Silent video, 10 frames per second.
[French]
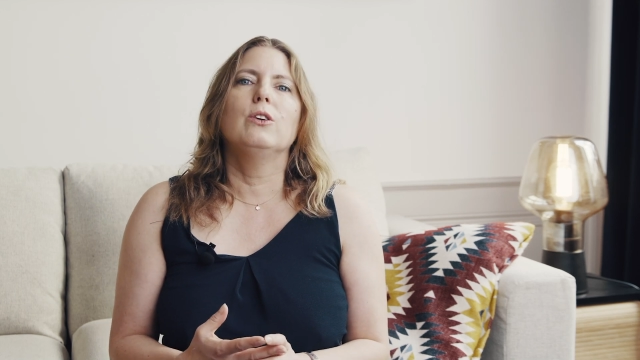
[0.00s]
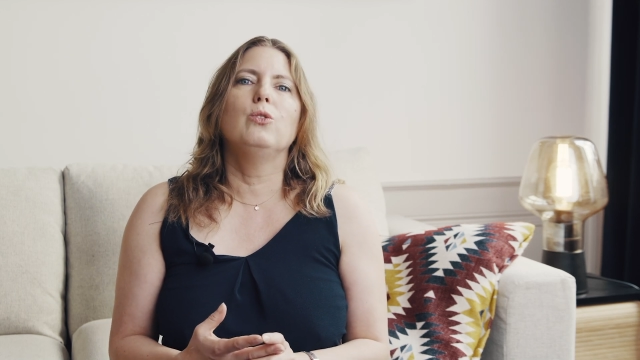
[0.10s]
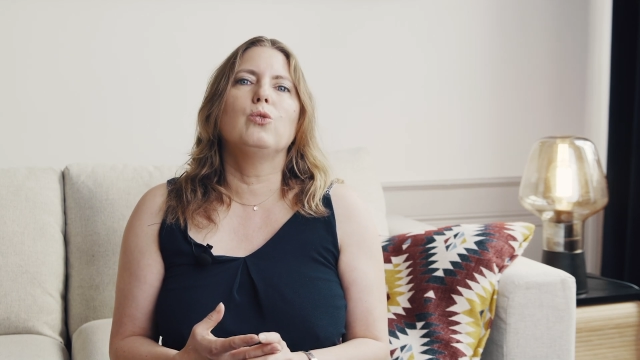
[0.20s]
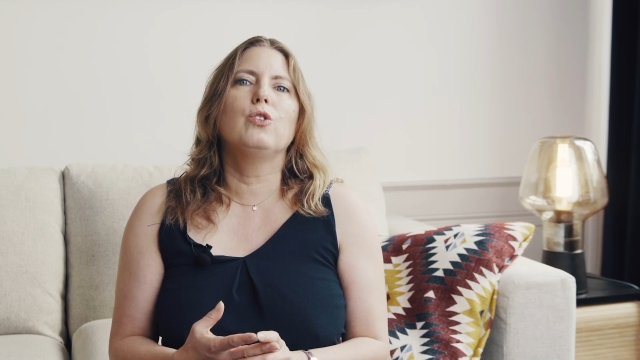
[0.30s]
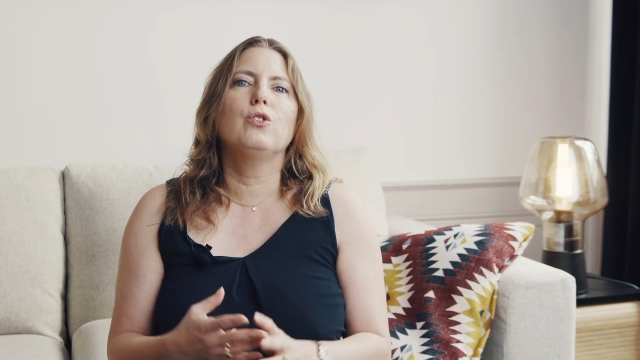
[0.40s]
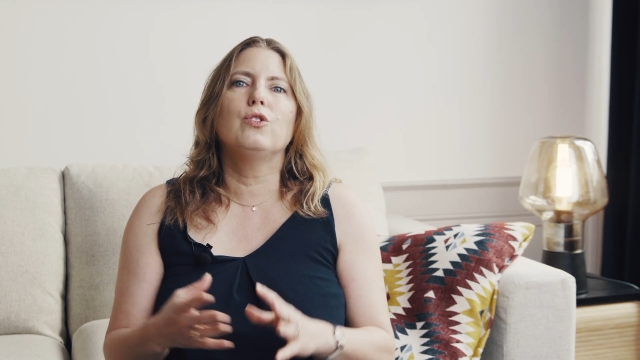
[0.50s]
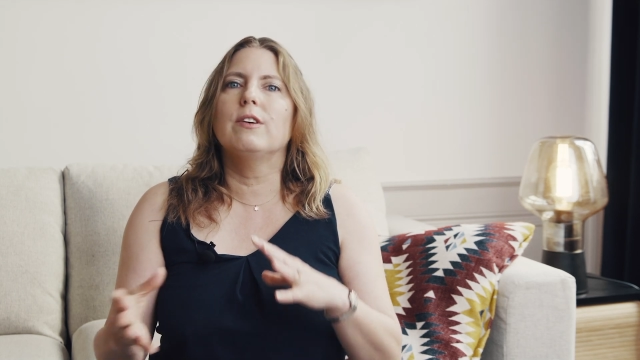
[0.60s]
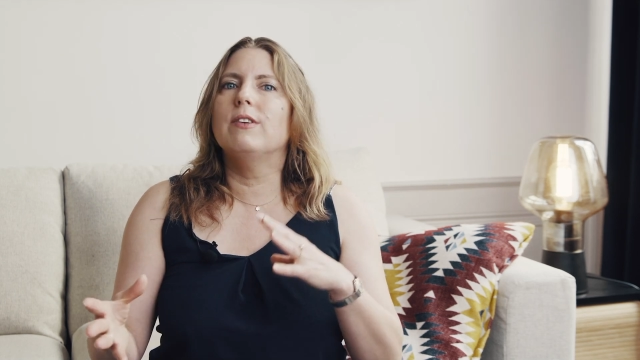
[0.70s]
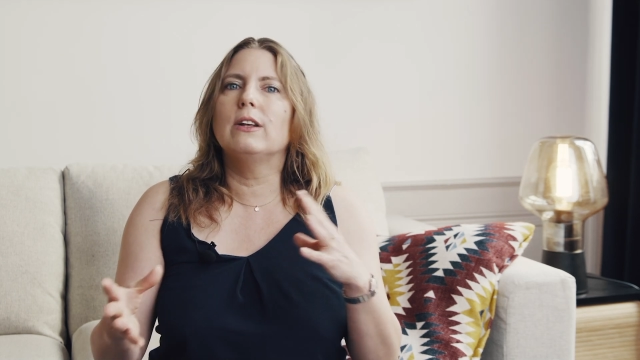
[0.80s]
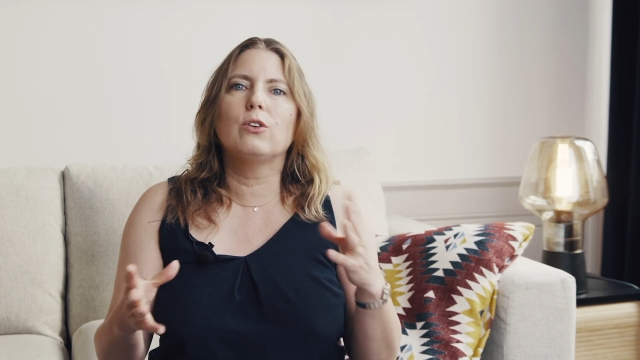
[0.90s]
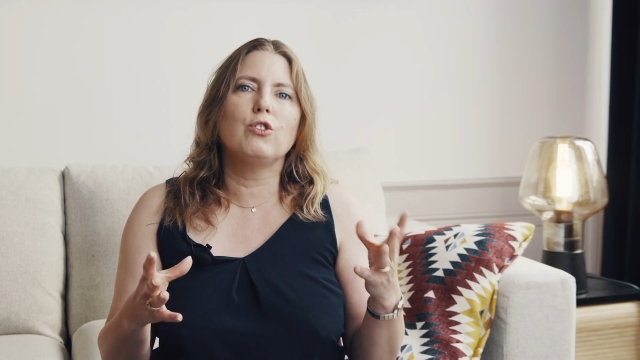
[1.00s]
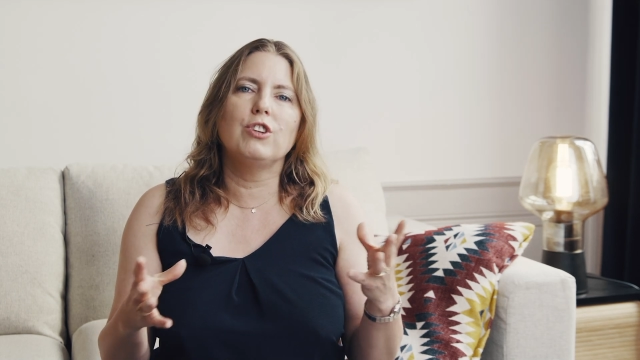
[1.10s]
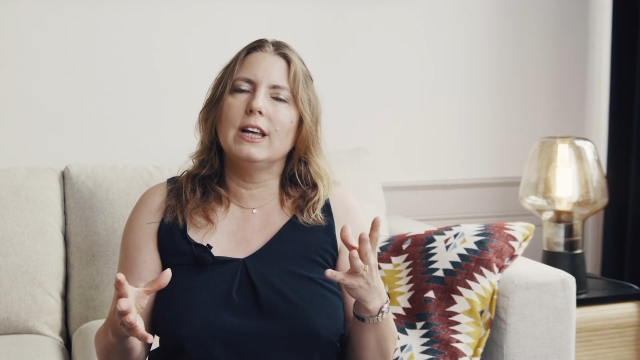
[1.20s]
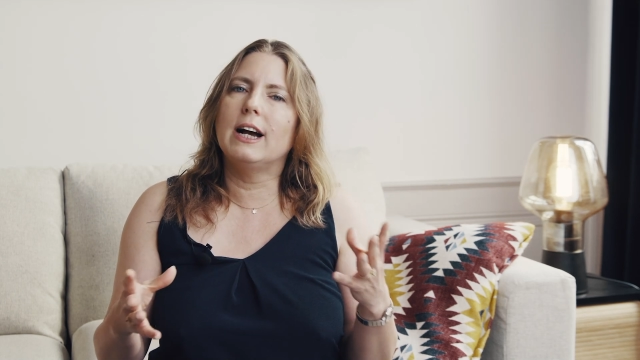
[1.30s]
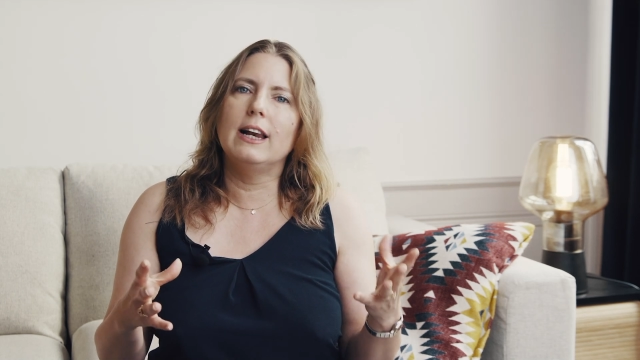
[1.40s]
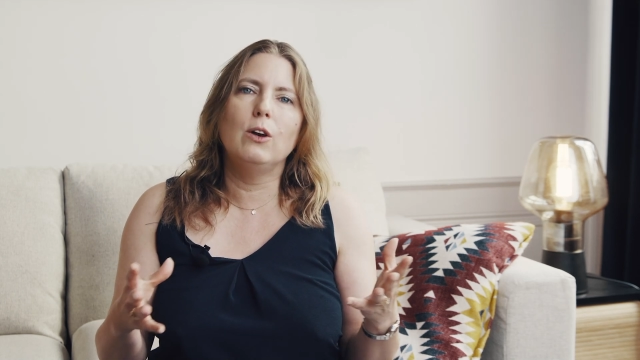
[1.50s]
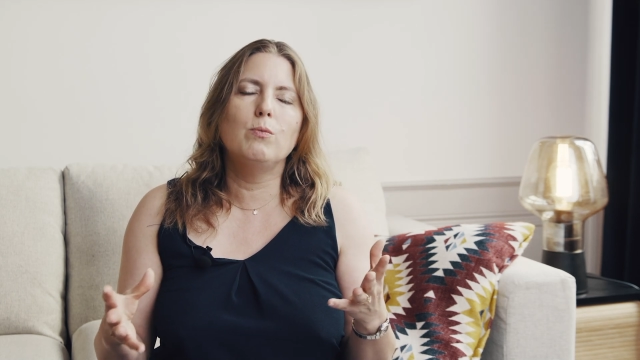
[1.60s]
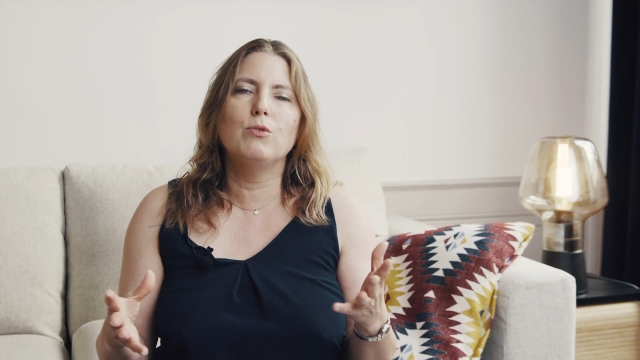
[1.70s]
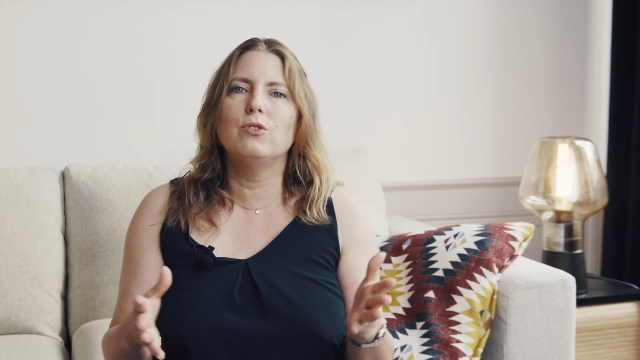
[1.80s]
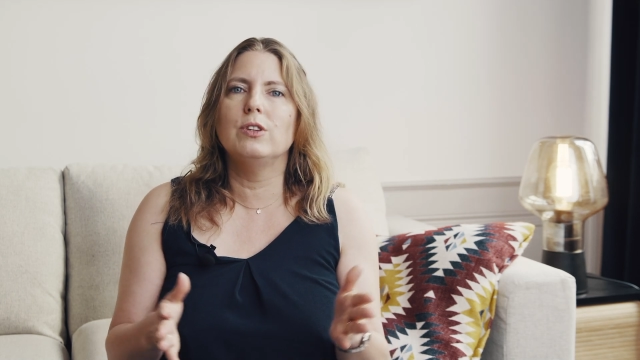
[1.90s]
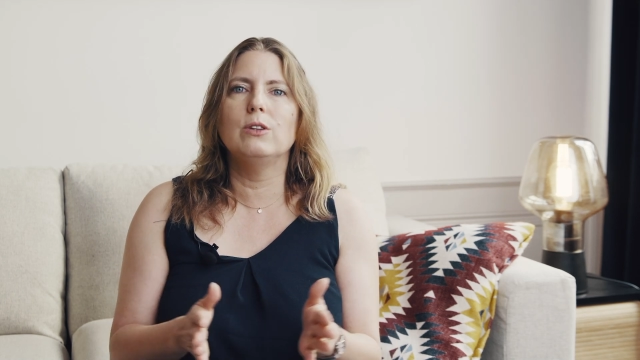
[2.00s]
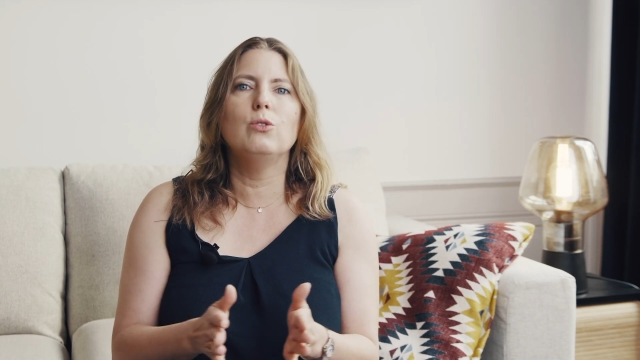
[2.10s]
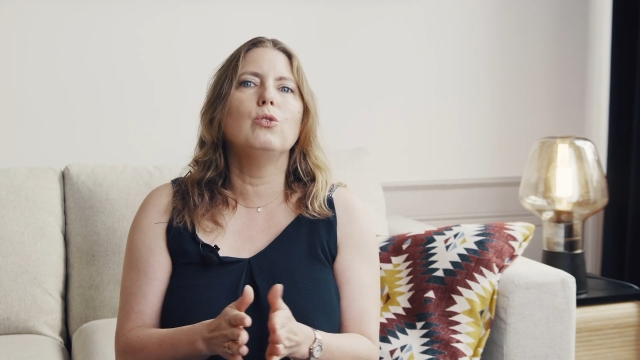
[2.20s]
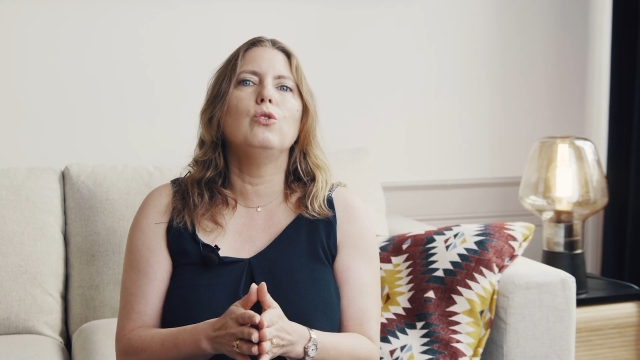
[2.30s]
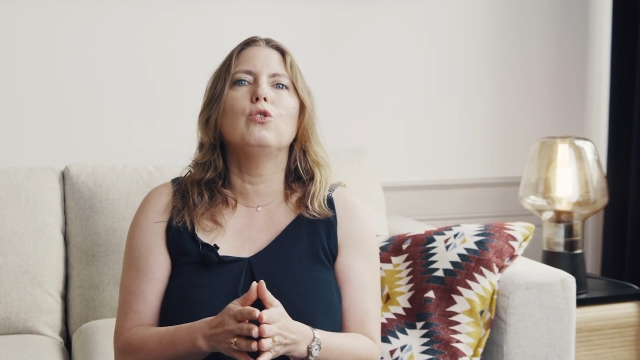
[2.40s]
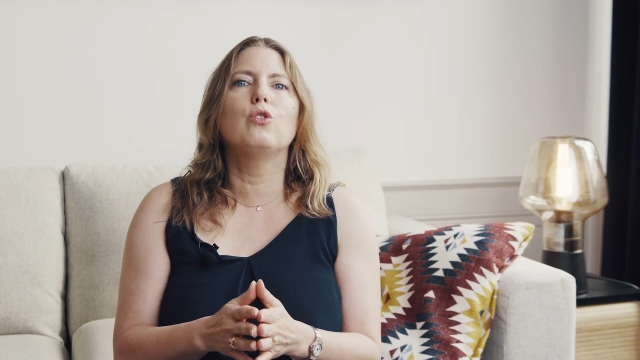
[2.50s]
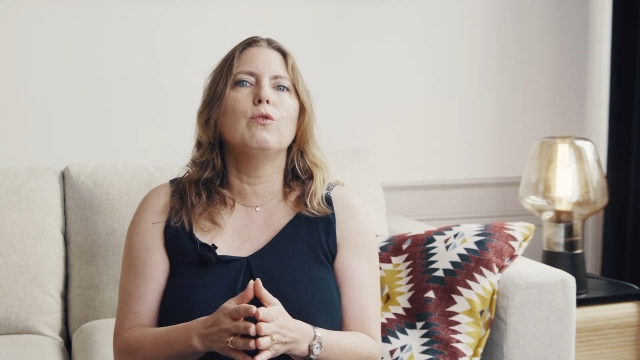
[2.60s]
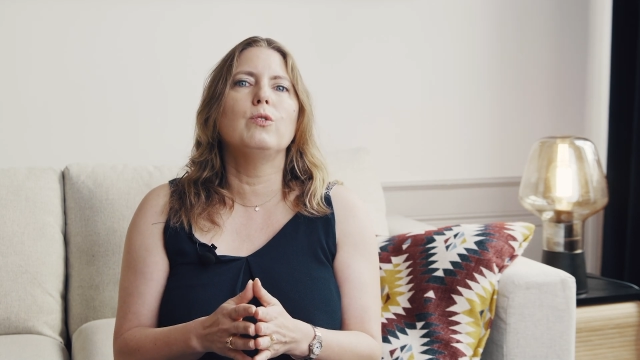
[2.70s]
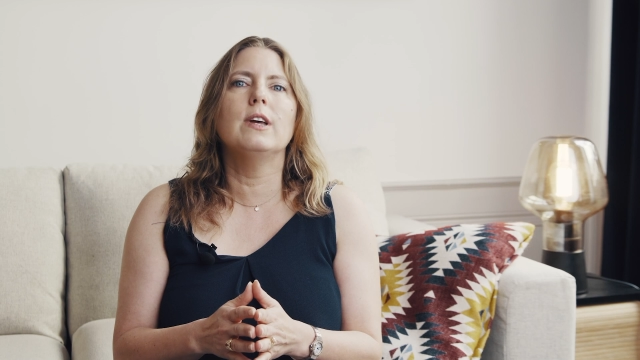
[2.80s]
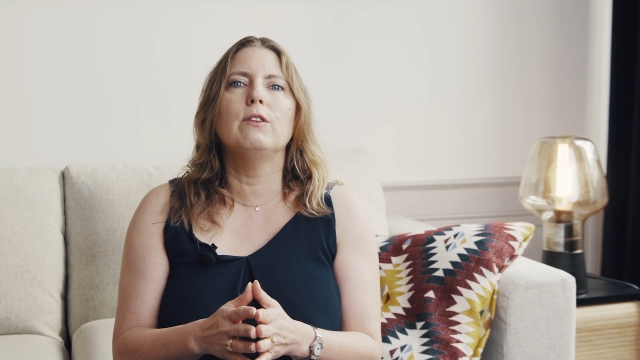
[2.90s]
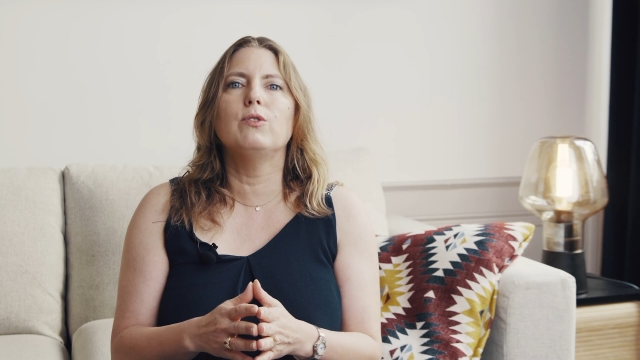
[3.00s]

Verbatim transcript: Donc euh, ça va être en général à l'opposé de, ce que vous êtes.